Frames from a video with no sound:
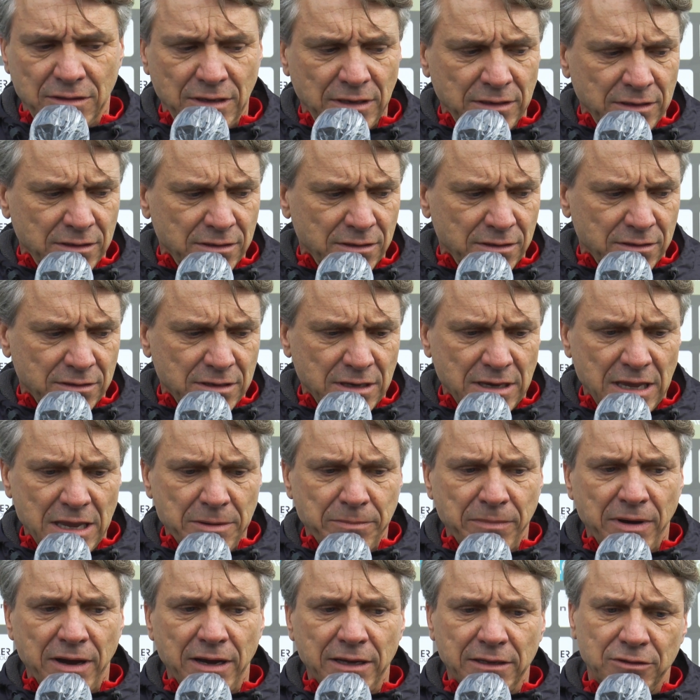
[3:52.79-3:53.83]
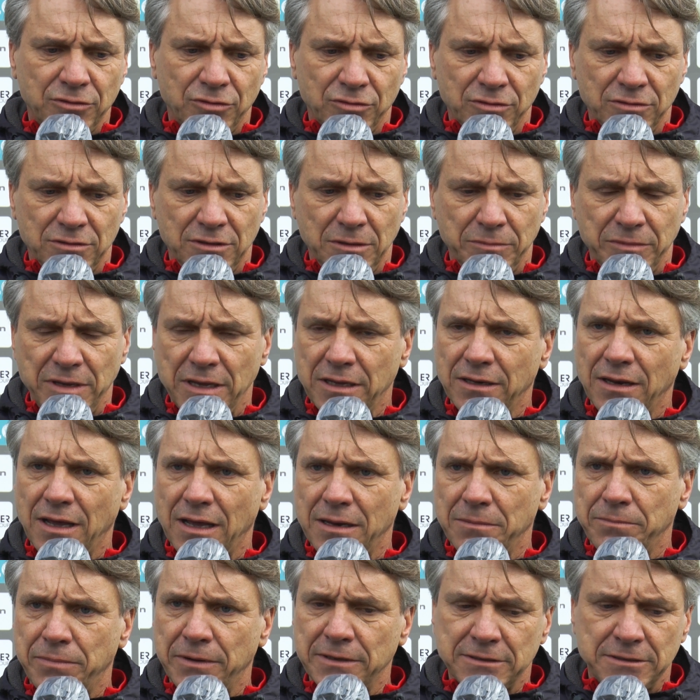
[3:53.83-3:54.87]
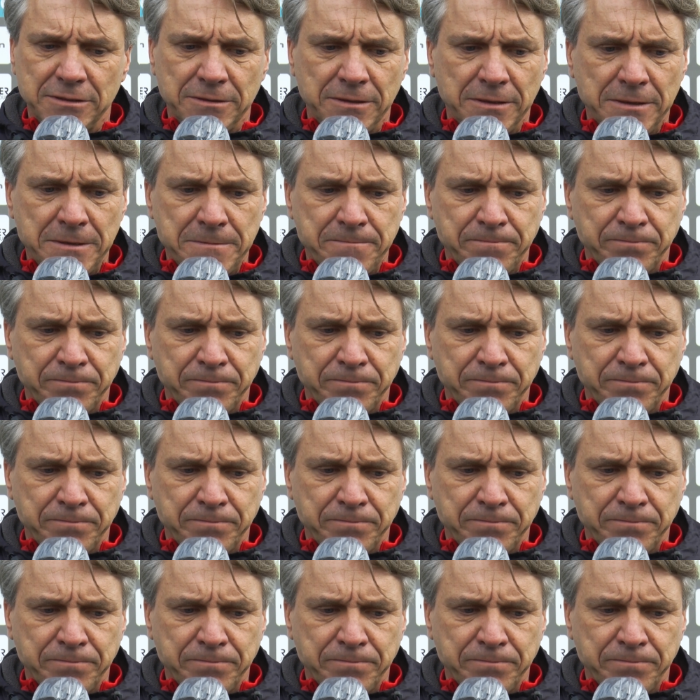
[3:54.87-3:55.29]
den Gegebenheiten und dem Gegner anpassen.